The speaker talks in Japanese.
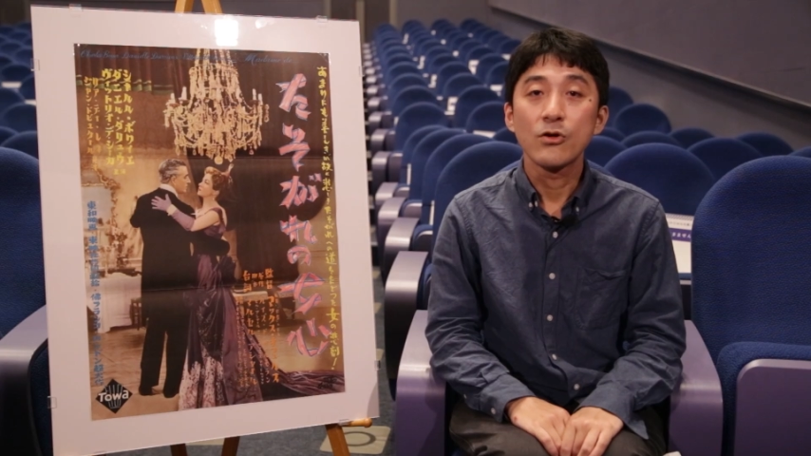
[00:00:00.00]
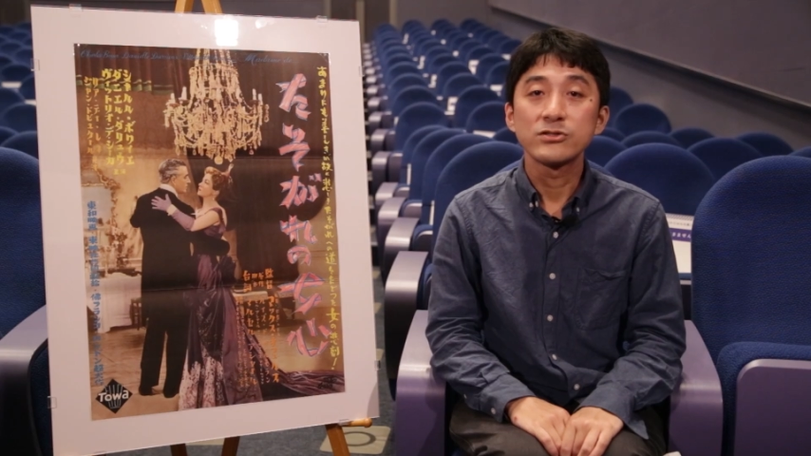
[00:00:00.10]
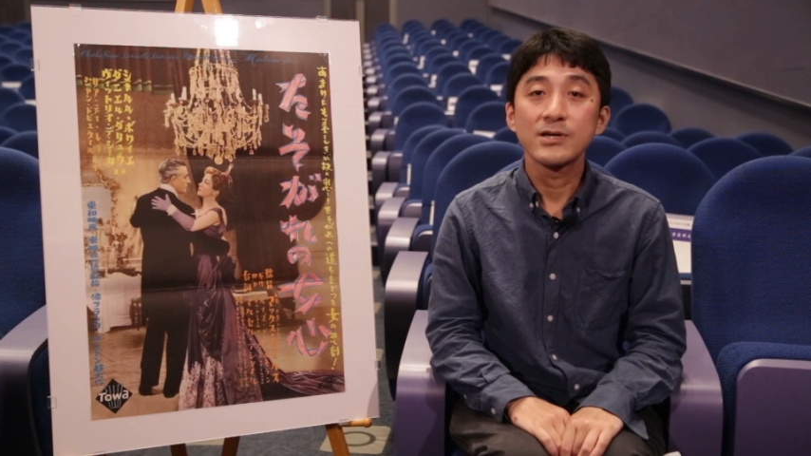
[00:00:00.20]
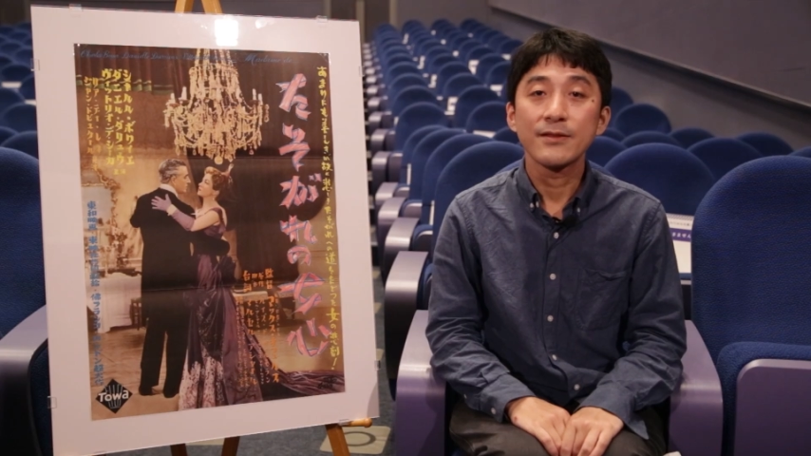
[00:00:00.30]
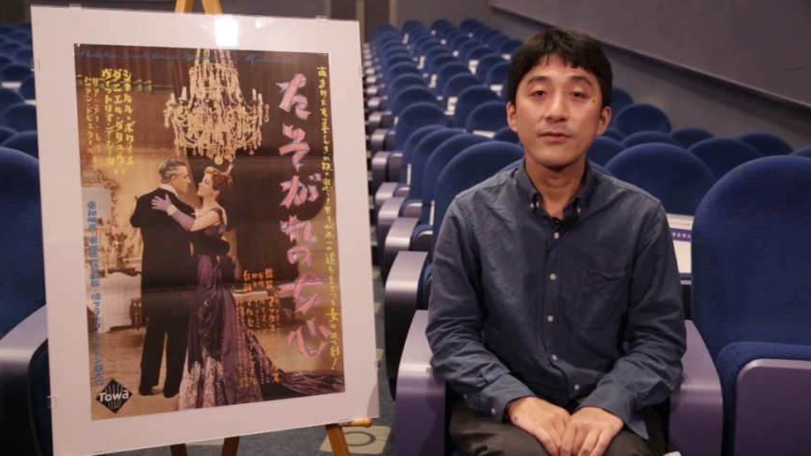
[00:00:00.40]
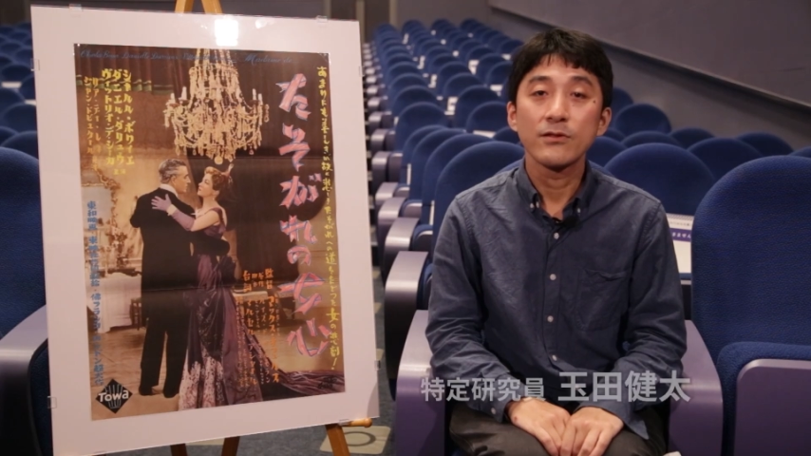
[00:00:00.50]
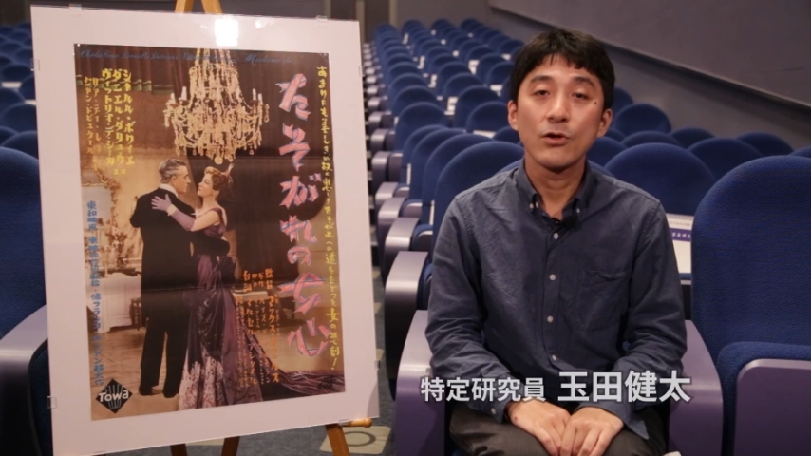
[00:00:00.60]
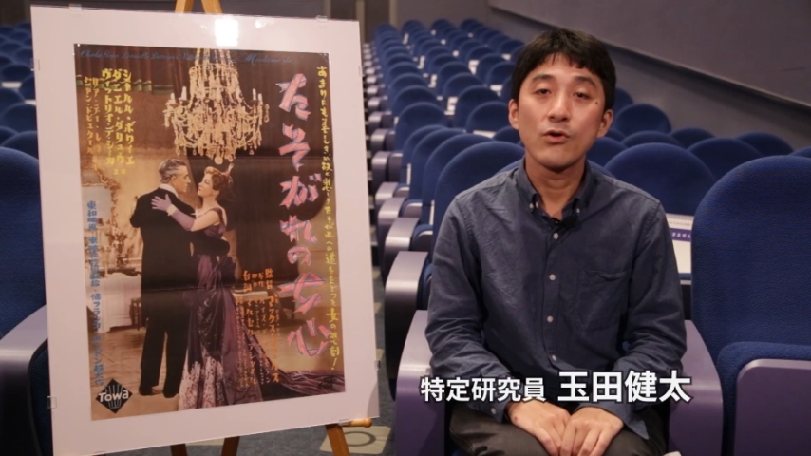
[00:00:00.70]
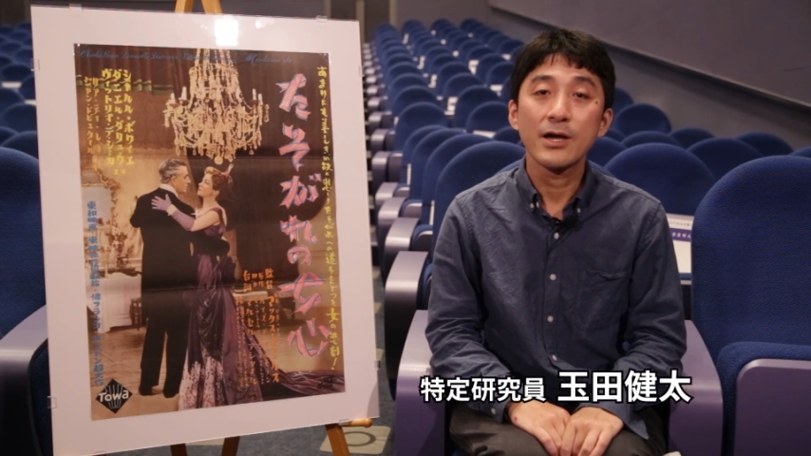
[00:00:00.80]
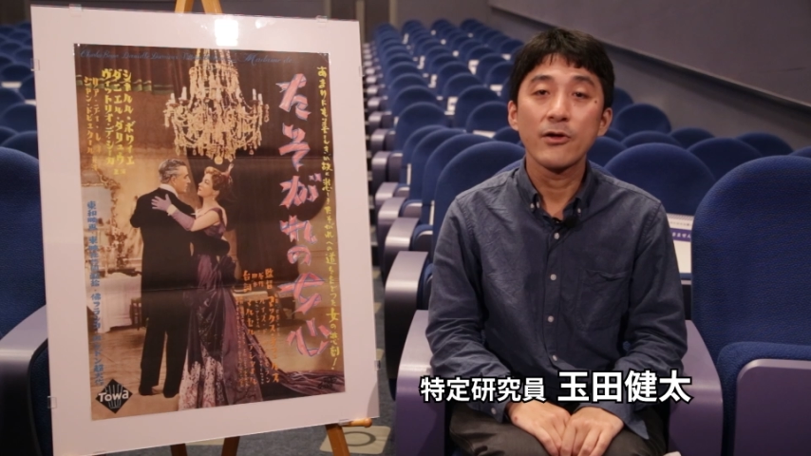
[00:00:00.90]
6月
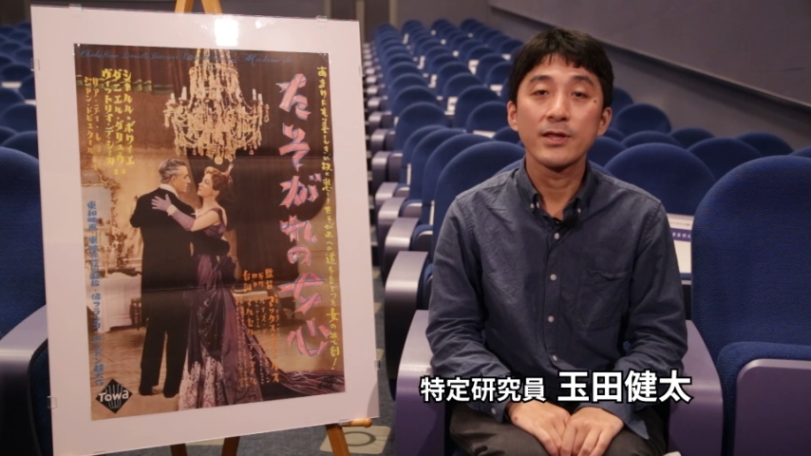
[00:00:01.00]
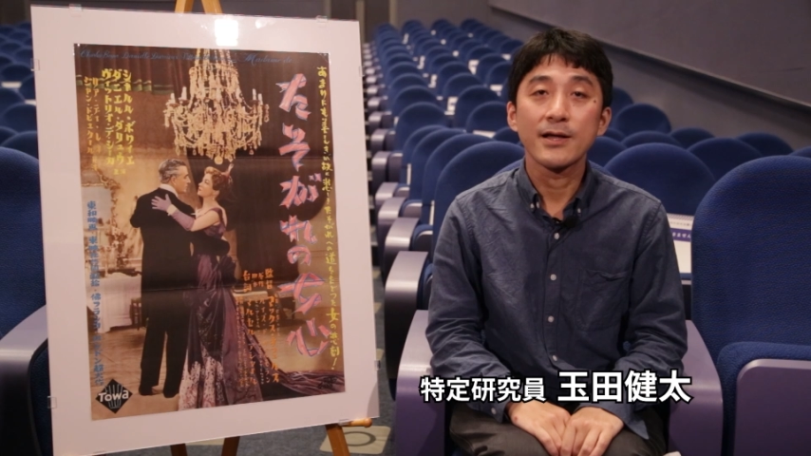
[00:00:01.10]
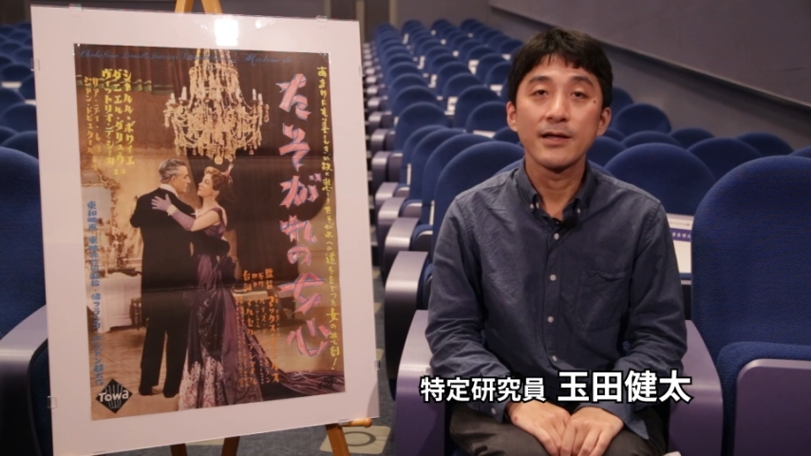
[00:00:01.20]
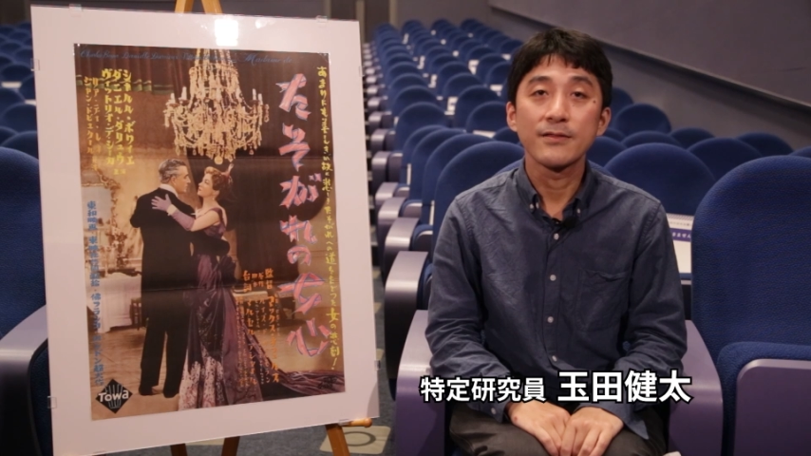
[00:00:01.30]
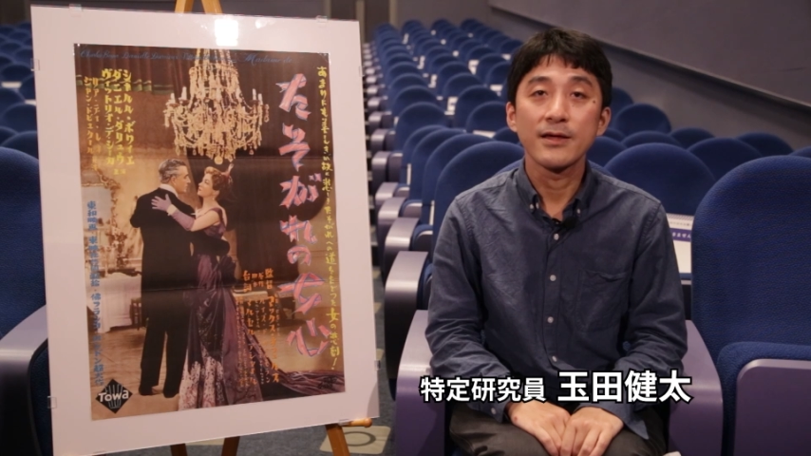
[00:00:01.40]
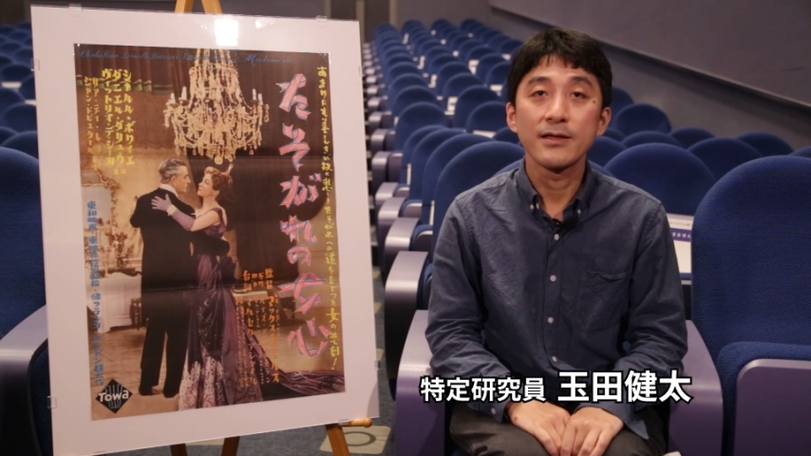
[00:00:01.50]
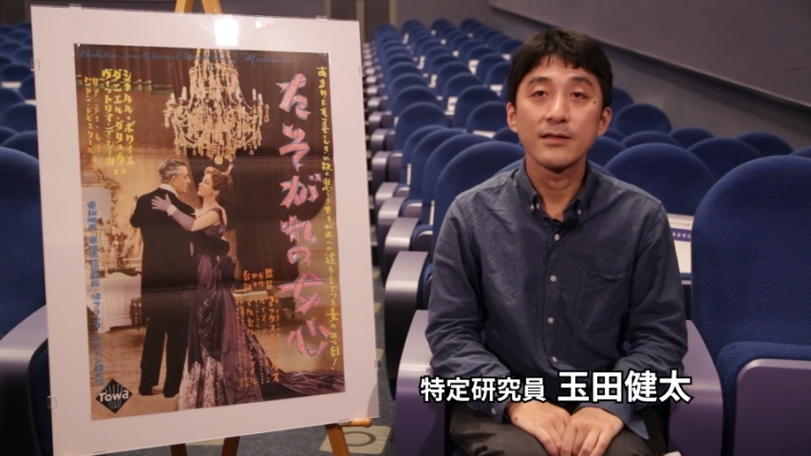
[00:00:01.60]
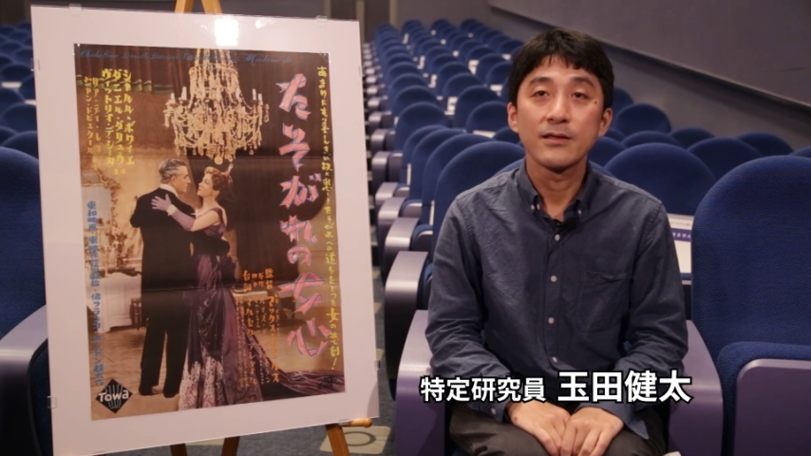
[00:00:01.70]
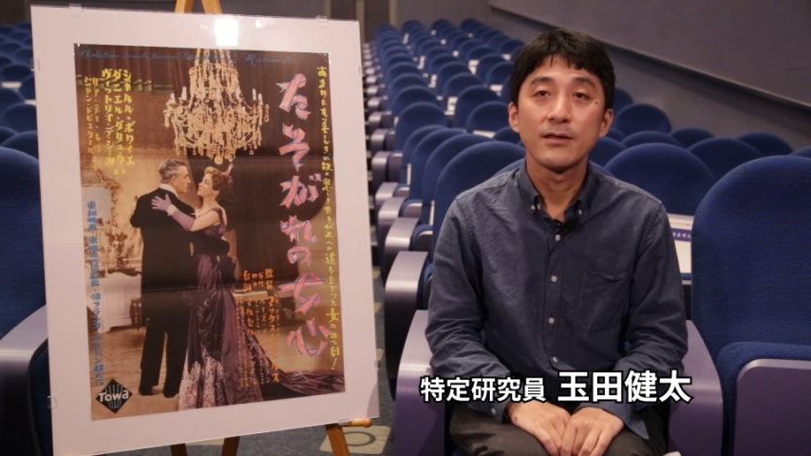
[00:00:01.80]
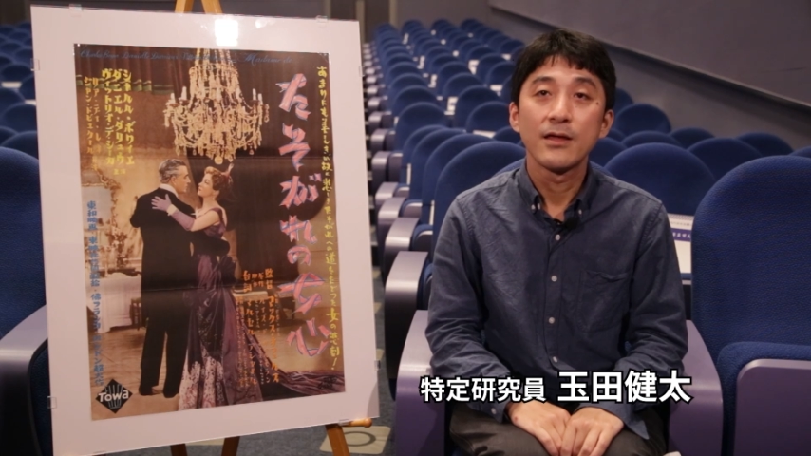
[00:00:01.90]
8日より開催